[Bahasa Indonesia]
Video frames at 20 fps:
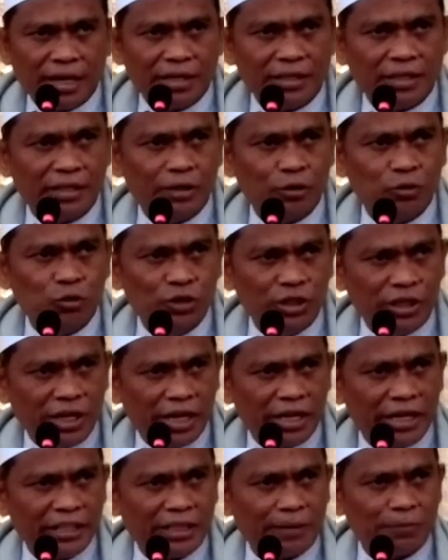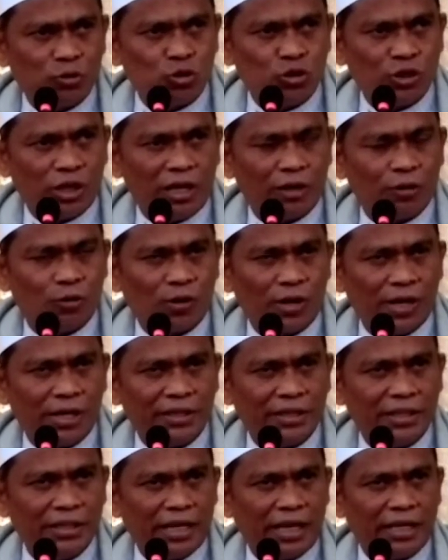yang ada di dunia kitab suci
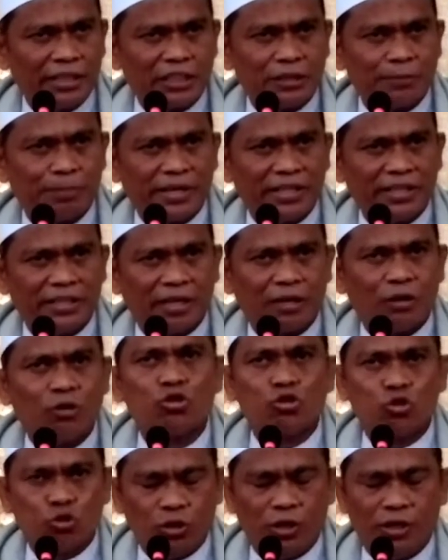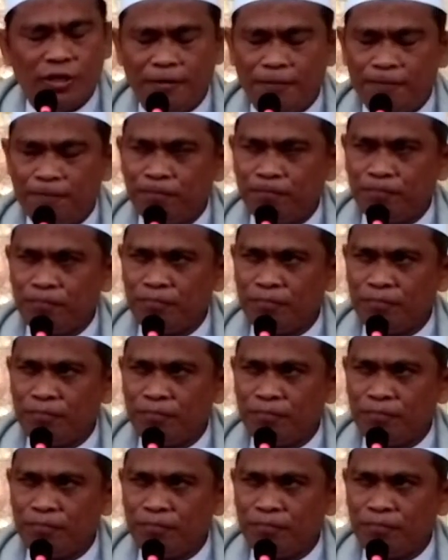Al-Quran tidak atas perintah Rasul.